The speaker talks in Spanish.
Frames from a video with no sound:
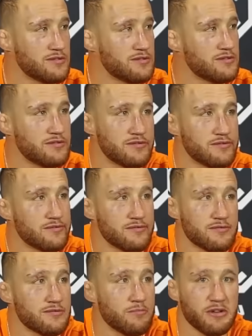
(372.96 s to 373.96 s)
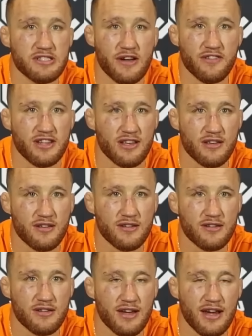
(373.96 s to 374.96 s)
Teniendo esto en cuenta,
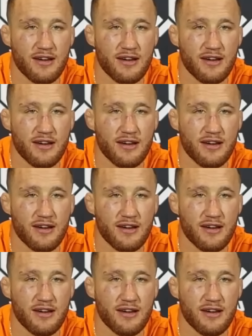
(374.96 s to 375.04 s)
el ex